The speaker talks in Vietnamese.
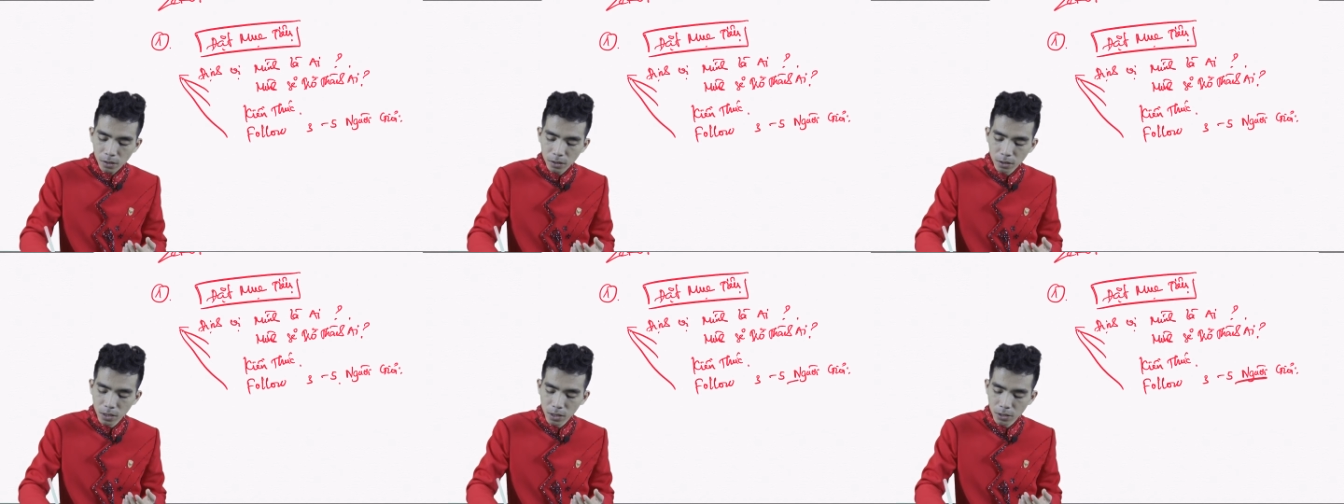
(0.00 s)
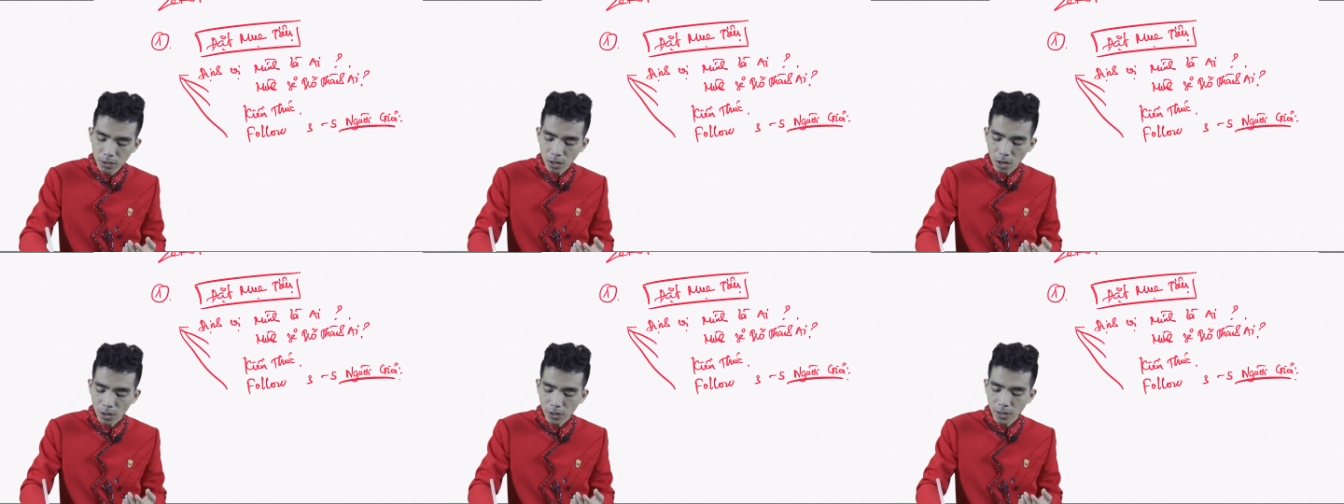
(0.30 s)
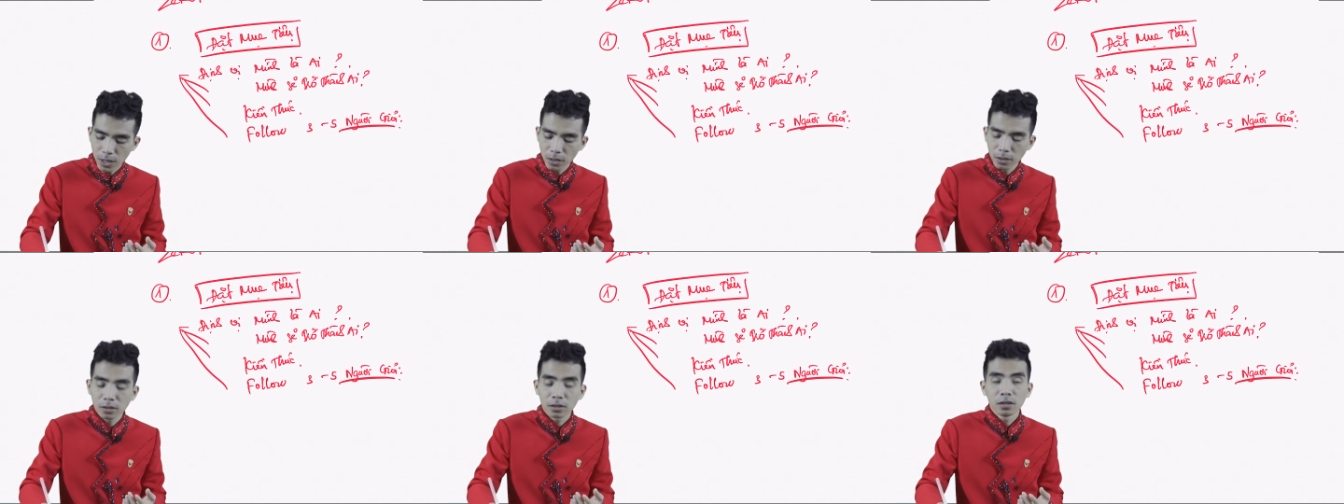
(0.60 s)
người giỏi
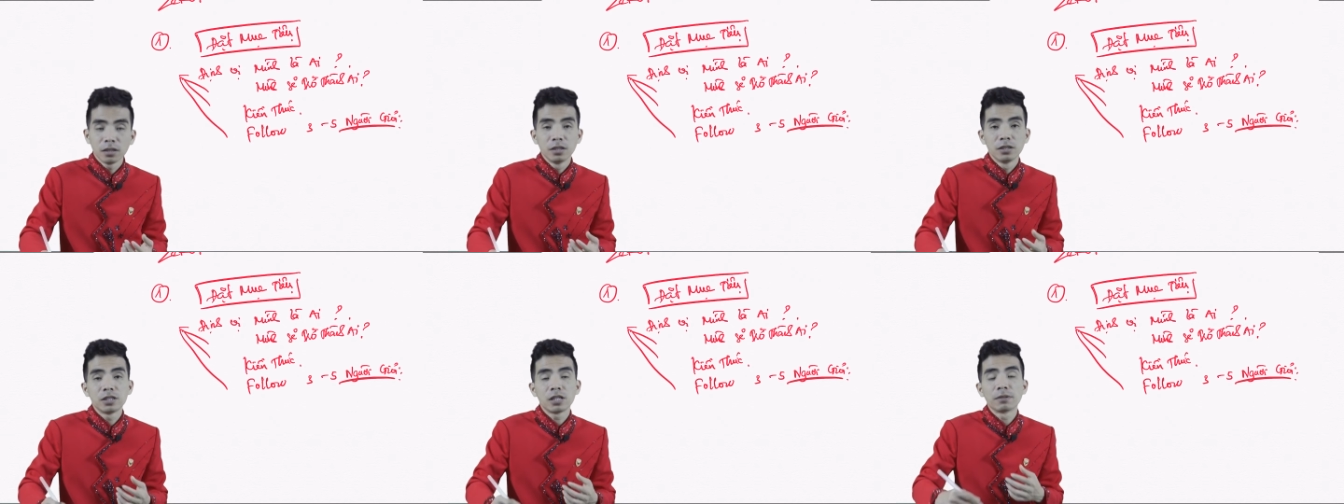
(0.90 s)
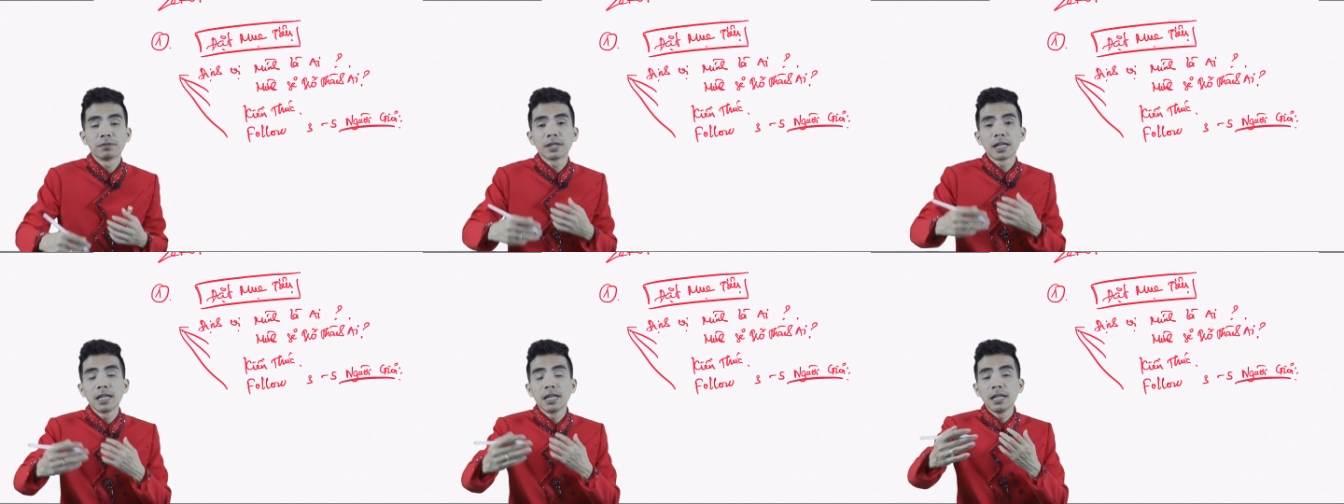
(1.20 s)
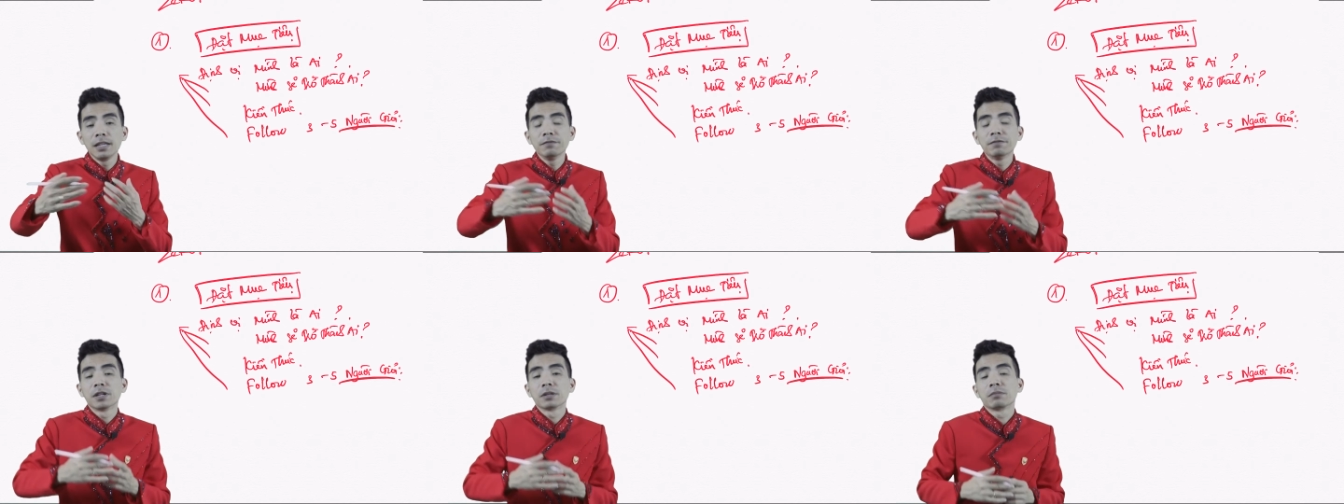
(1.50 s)
nhất trong cái
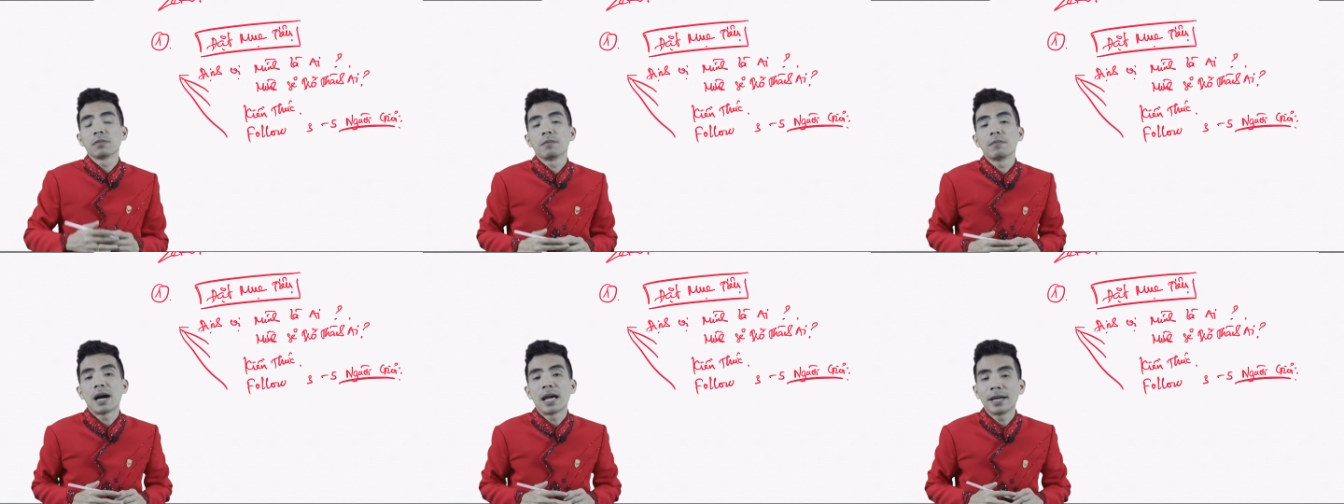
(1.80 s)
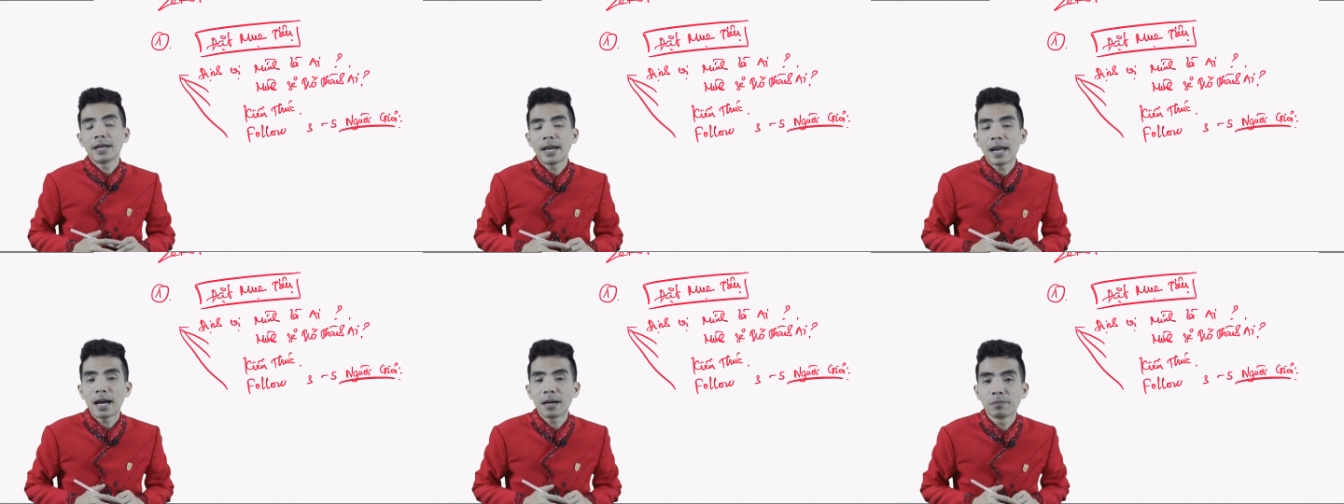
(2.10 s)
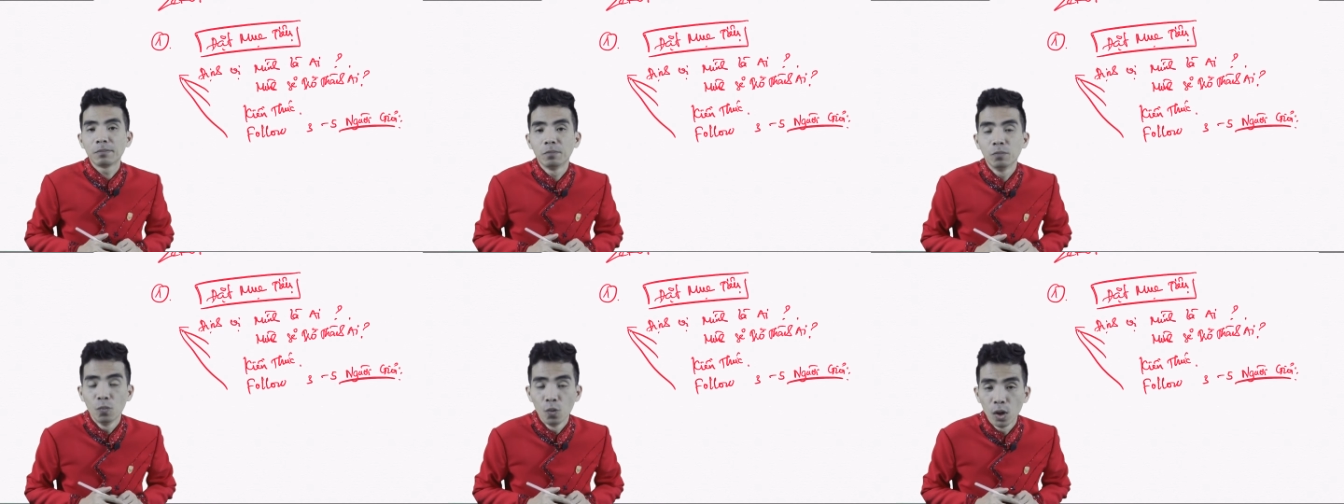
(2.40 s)
lĩnh vực mà bạn
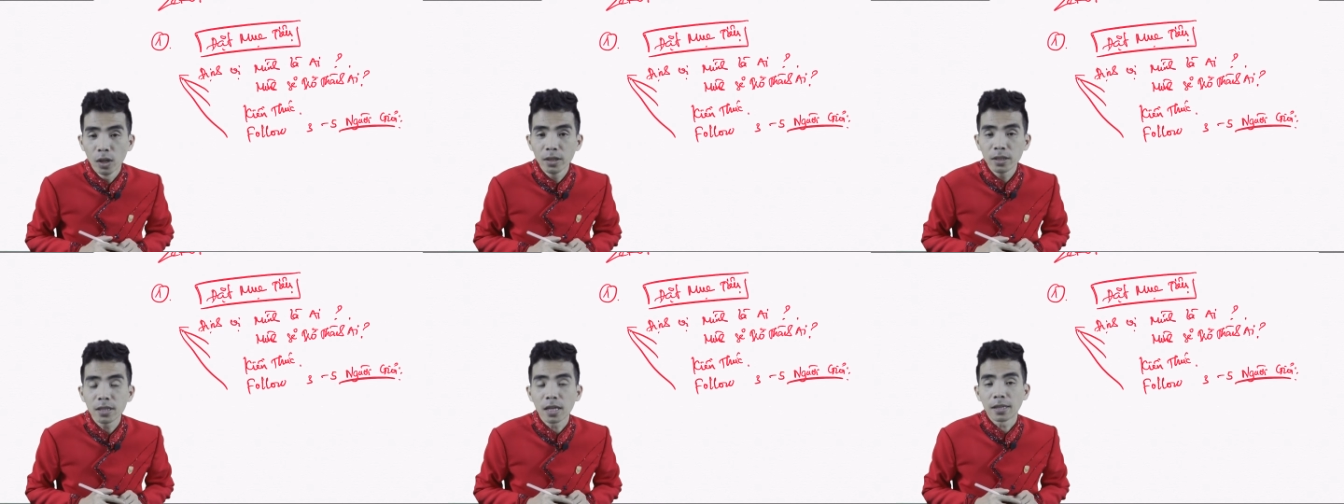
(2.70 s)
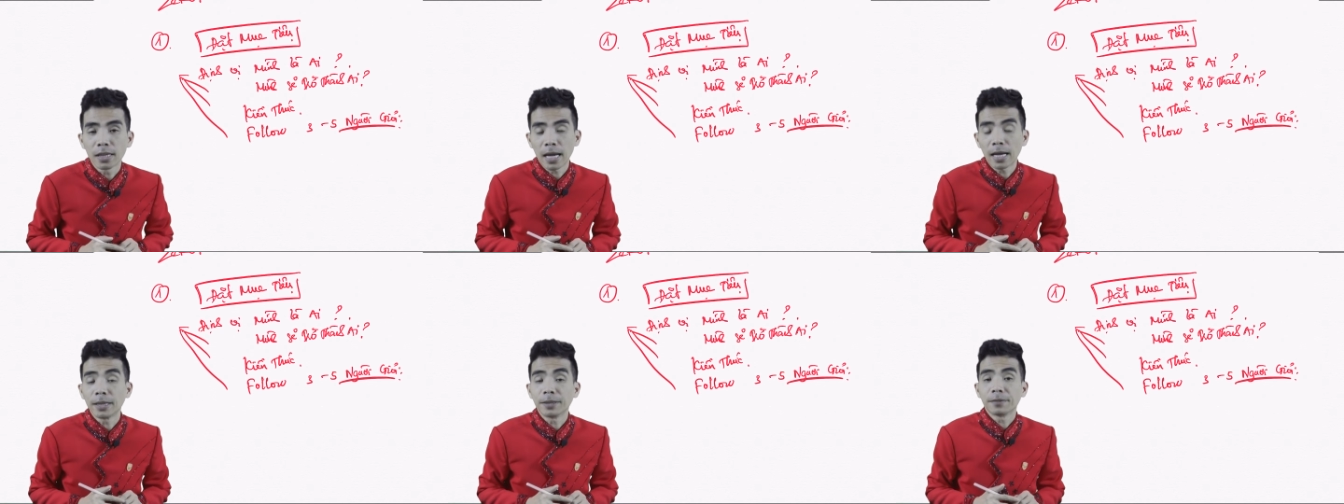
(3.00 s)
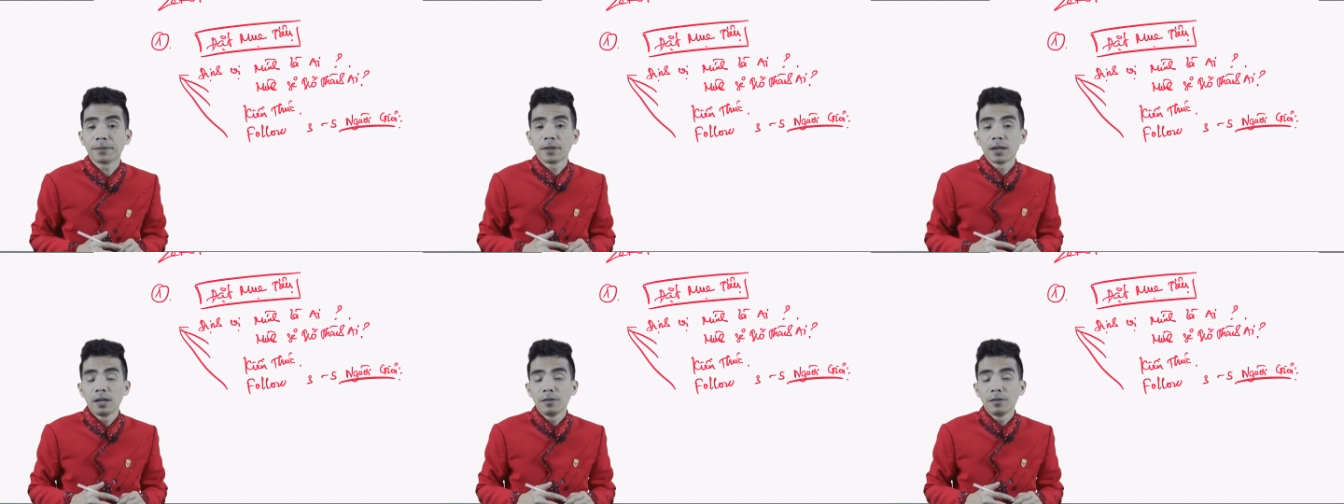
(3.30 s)
đang muốn trở thành.